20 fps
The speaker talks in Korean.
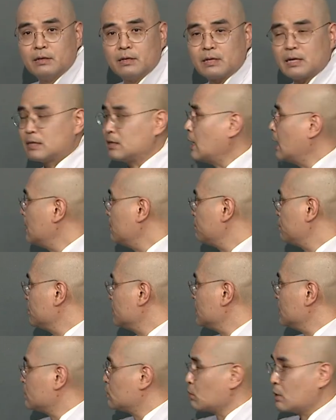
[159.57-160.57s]
그러니까
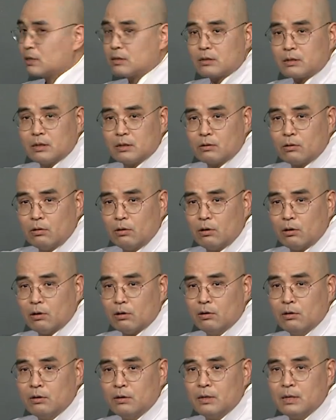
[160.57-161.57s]
테이프는 이쪽에서
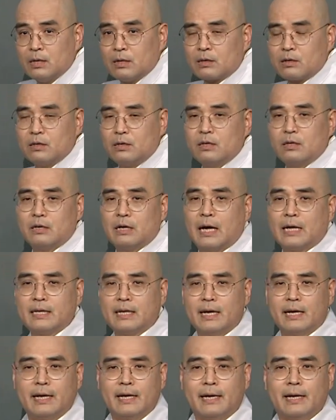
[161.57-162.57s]
끊고 그
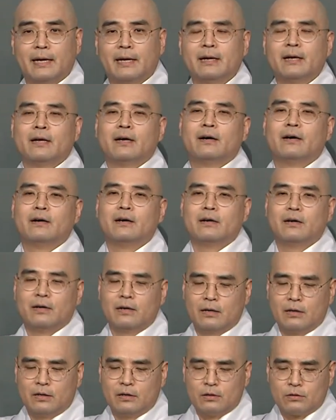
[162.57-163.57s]
하나의
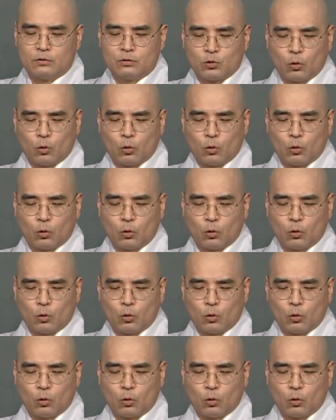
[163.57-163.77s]
어,